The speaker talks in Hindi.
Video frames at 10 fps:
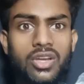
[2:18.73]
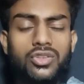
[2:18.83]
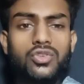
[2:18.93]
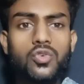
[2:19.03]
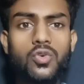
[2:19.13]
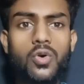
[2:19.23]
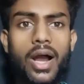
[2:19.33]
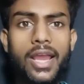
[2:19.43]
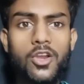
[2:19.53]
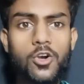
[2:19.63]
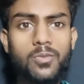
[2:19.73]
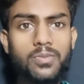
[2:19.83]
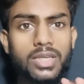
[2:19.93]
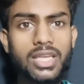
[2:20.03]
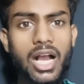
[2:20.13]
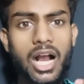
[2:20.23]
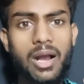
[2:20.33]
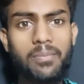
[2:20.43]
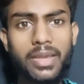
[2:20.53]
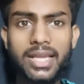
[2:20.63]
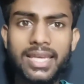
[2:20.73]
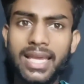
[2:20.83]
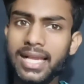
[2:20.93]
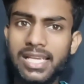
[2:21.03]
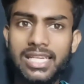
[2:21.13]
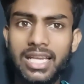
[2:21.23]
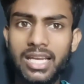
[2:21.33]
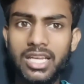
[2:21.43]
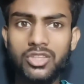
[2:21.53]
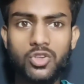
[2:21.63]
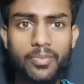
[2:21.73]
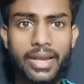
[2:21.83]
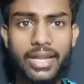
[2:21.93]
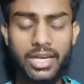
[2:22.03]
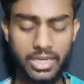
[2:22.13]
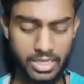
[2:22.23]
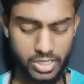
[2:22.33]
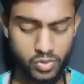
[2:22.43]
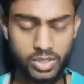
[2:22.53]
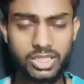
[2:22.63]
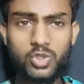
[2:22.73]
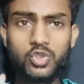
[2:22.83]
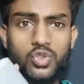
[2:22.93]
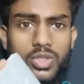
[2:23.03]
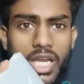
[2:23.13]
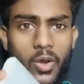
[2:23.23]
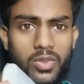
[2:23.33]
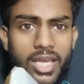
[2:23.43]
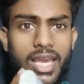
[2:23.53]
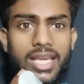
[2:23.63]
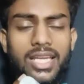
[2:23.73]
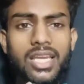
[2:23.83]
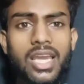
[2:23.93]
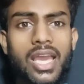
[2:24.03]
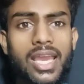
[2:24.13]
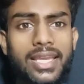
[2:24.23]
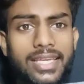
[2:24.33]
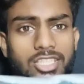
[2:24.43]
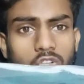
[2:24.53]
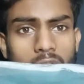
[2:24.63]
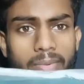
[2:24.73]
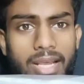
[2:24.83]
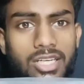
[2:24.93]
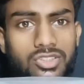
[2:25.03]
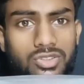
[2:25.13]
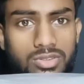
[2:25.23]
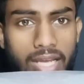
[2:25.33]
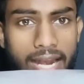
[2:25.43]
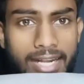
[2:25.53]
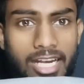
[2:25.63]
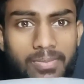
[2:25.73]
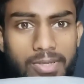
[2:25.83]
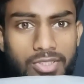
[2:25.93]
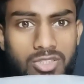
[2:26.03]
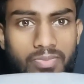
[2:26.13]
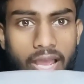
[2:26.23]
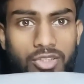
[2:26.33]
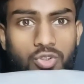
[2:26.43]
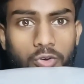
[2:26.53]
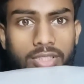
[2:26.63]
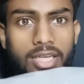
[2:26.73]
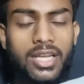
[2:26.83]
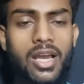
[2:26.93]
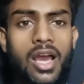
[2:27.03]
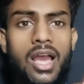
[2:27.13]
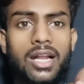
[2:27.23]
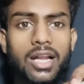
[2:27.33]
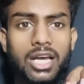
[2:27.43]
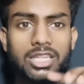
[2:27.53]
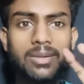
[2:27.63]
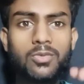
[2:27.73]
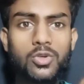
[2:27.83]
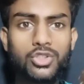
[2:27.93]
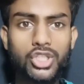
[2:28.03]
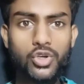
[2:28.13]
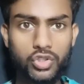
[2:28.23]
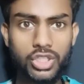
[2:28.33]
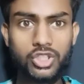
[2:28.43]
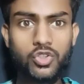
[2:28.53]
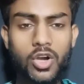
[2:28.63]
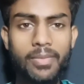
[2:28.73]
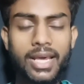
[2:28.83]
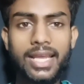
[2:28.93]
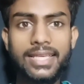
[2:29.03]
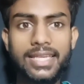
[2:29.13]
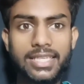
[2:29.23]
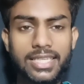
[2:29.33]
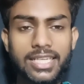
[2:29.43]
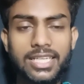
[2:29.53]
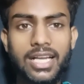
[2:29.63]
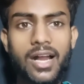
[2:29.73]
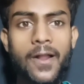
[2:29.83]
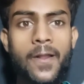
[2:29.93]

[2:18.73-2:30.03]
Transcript: तो आई होप कि आप एक नया किट ही ले ले तो बेटर रहेगा क्योंकि दोस्तों क्या होता है कि ये जो हमारा हंड्रेड पीसेस बैग जो होते हैं ना ख़त्म होते होते जो हमारा ये किट का